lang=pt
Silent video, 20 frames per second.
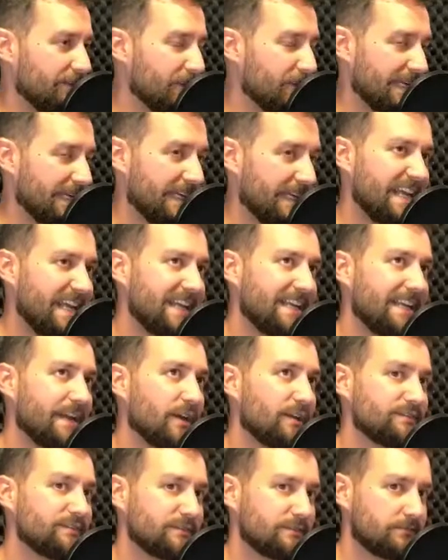para quem
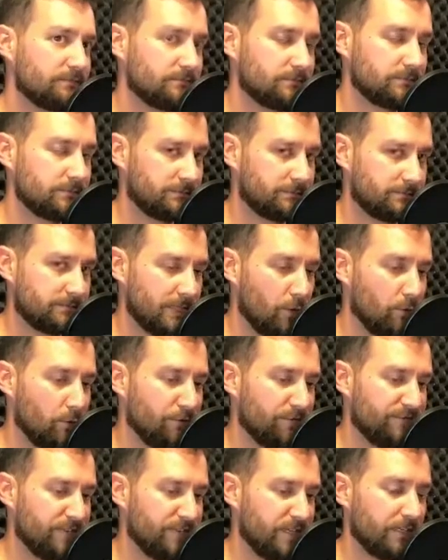tá hum.
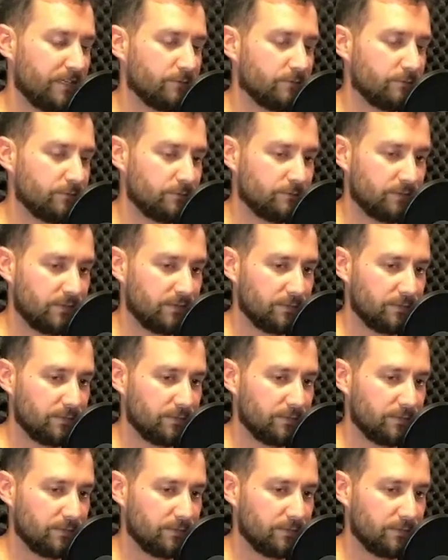ouvindo,